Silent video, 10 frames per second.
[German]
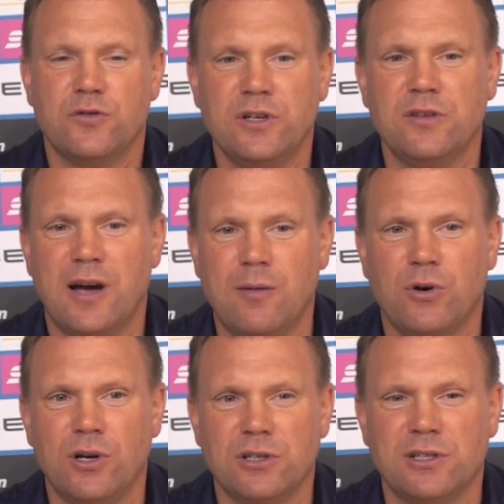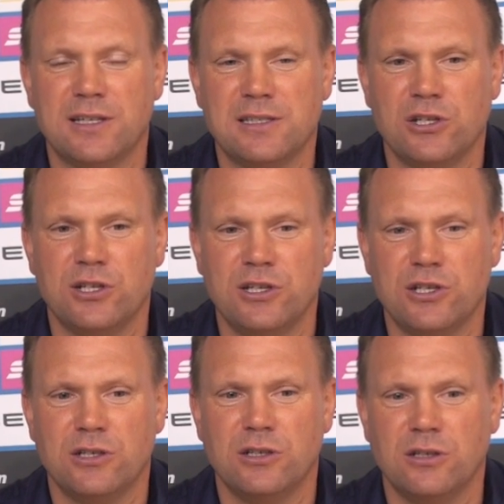ich finde, wir haben heute
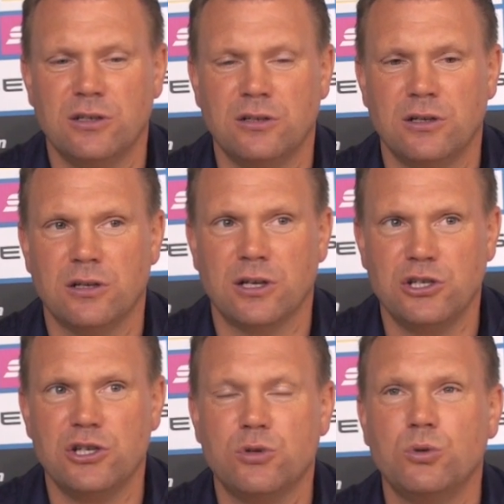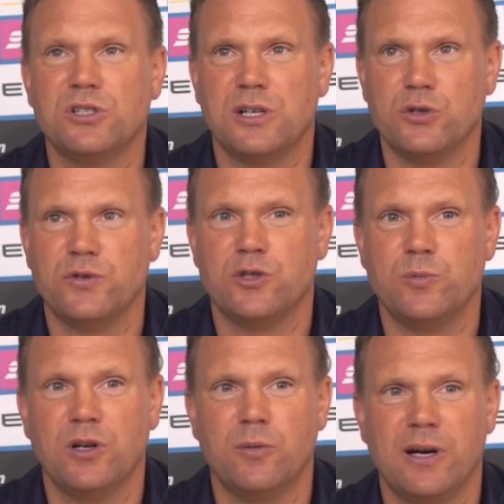tatsächlich äh, ein, ein, richtig gutes
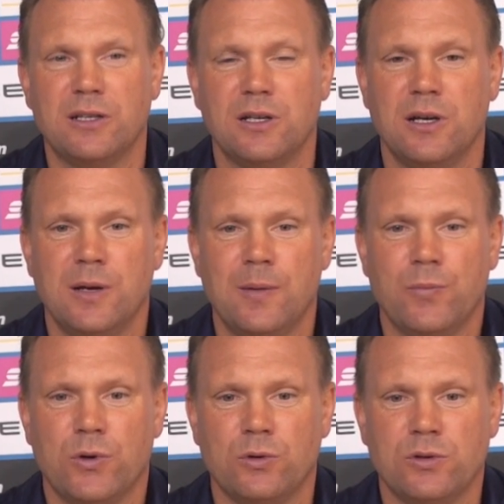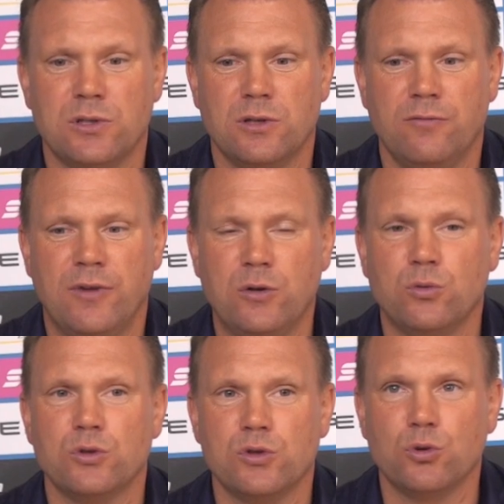Auswärtsspiel gemacht. Und äh, wenn
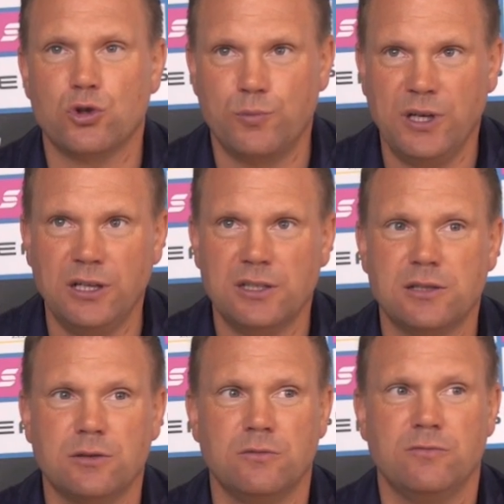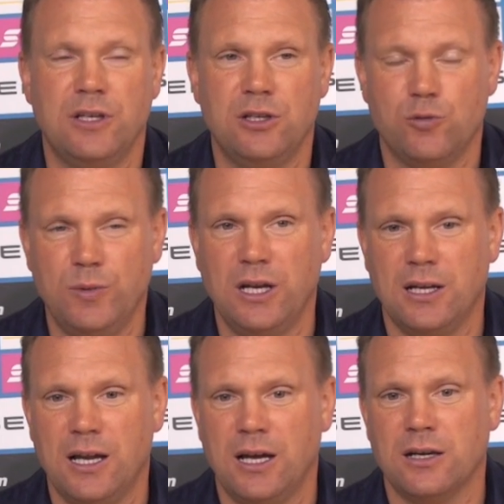du so spielst und wenn die
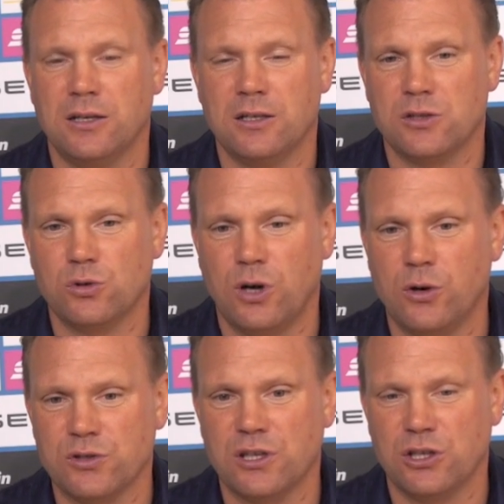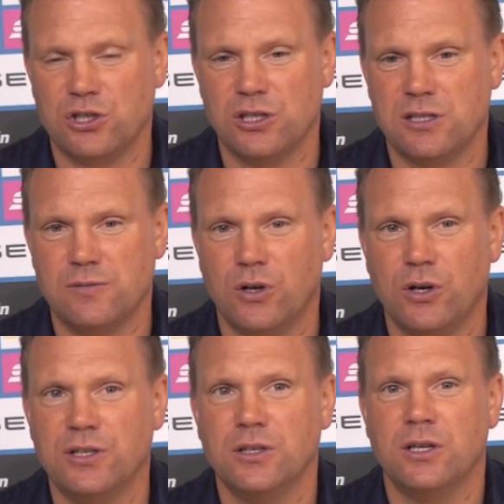Spielanlage so ausgerichtet ist wie
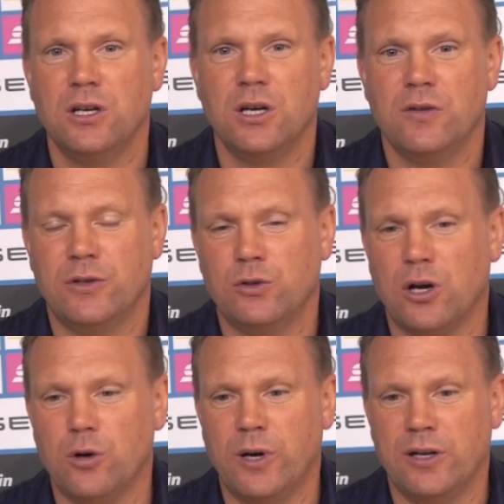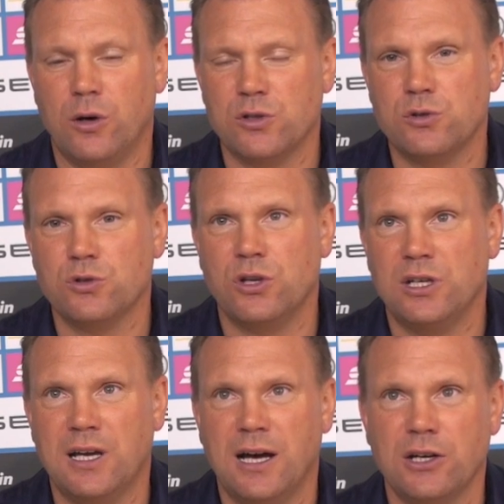heute, wenn du darüber hinaus so
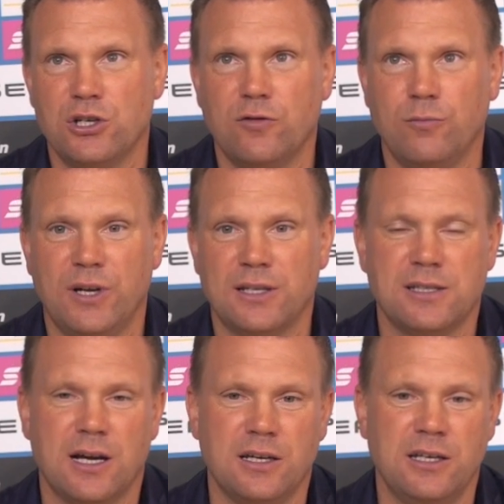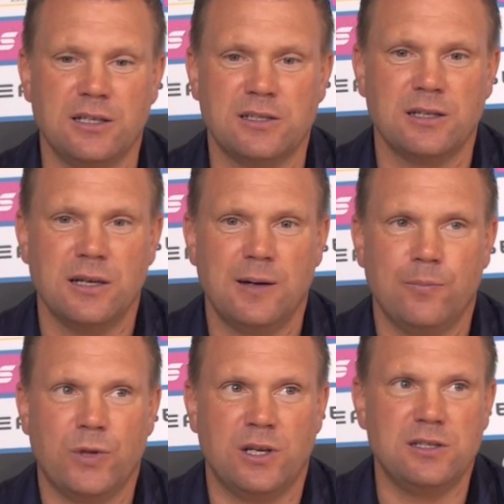solidarisch auf dem Platz agierst,
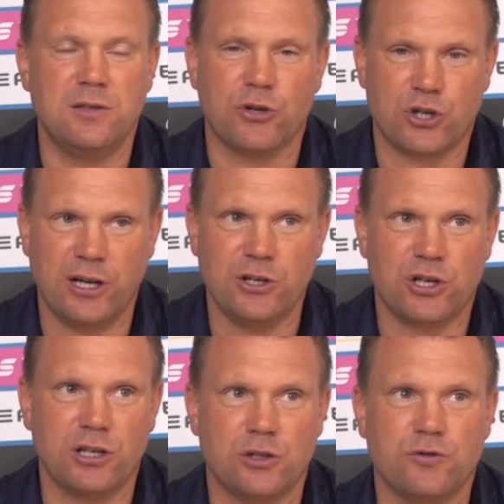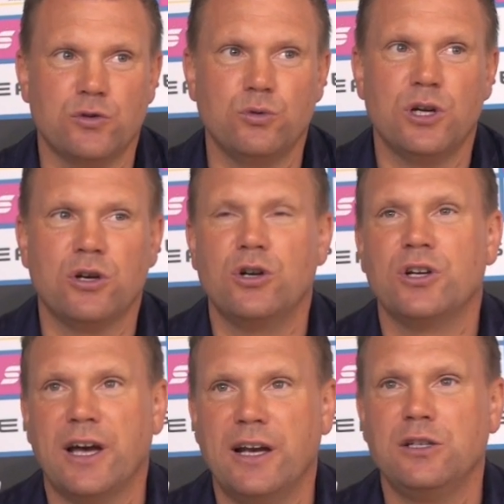dann ist die Wahrscheinlichkeit, dass Fortuna Köln
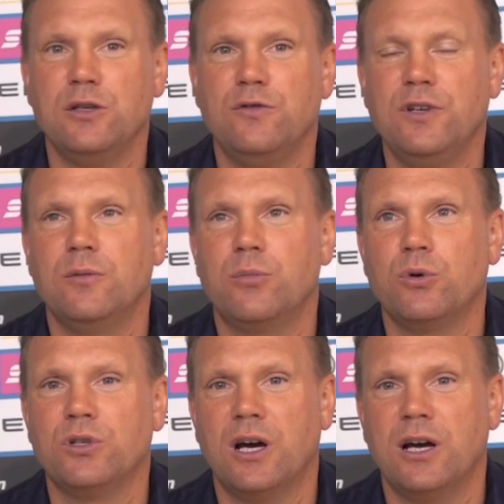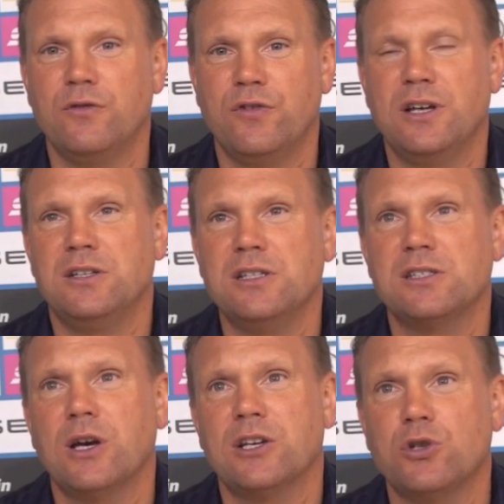relativ viele Punkte einfährt, die
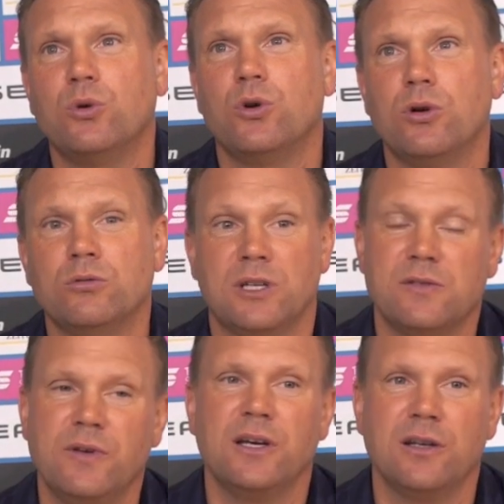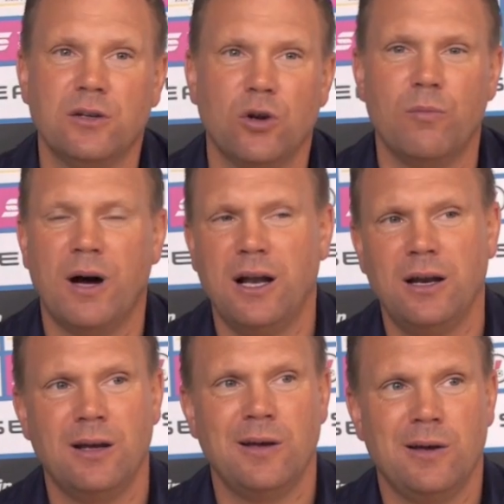ist recht hoch. Und deswegen nochmal,